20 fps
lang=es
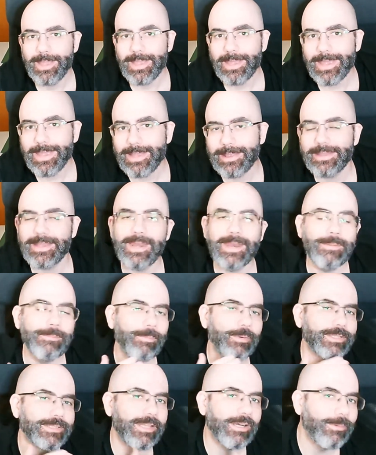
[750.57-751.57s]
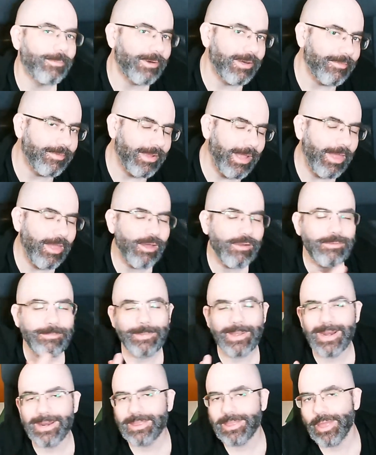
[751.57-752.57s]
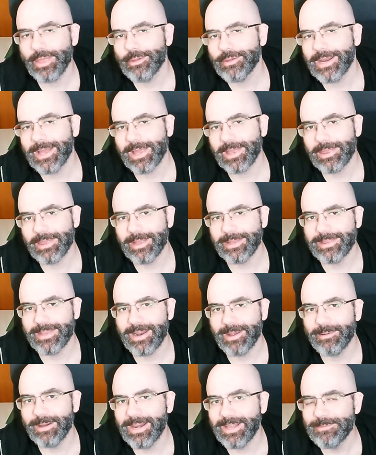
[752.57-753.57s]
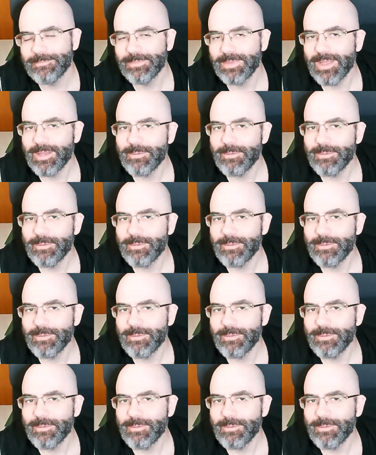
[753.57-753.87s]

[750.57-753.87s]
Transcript: y tienen pues tener un bonificador, un penalizador, etcétera, ¿vale?